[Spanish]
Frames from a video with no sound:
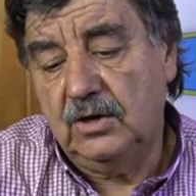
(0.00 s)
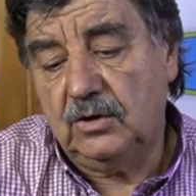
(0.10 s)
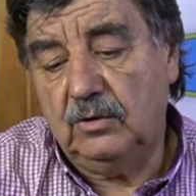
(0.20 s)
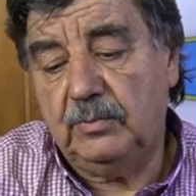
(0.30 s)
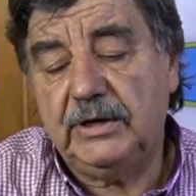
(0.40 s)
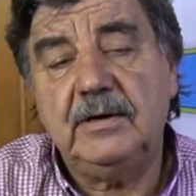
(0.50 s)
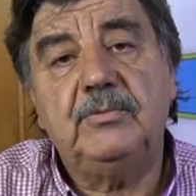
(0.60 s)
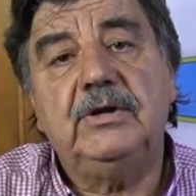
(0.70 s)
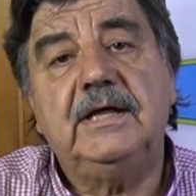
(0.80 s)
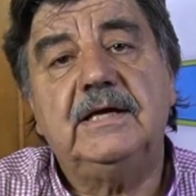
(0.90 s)
como por
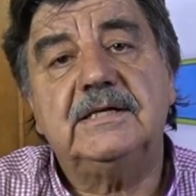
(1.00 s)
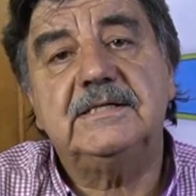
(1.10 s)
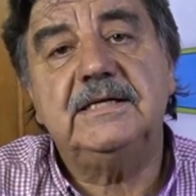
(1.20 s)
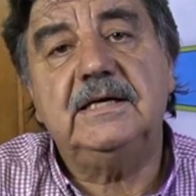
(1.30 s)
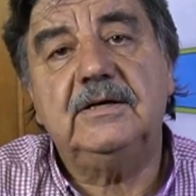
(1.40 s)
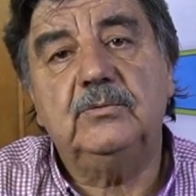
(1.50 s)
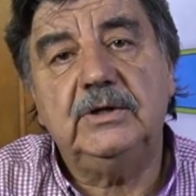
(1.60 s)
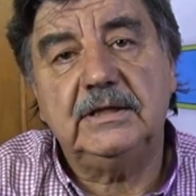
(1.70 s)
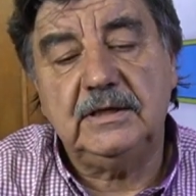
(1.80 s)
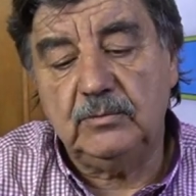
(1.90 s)
ejemplo le dije recién
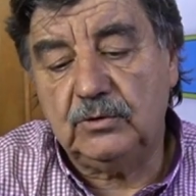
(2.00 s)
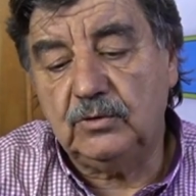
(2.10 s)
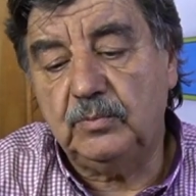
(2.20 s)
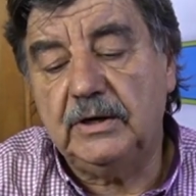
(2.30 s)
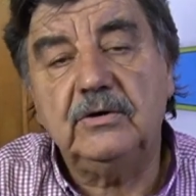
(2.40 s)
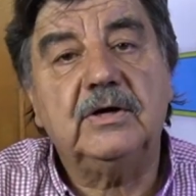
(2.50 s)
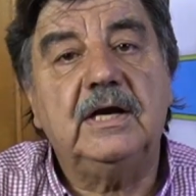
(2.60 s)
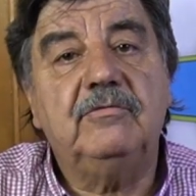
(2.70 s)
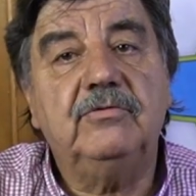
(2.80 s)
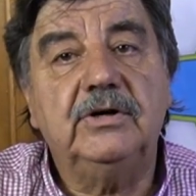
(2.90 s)
una termocupla en los
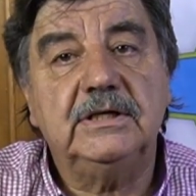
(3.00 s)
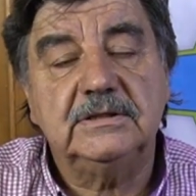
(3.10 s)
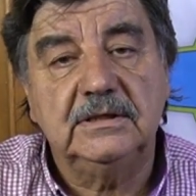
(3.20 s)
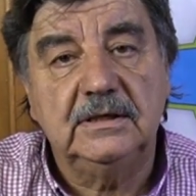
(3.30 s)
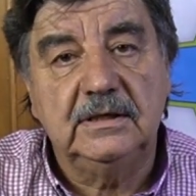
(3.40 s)
calefones,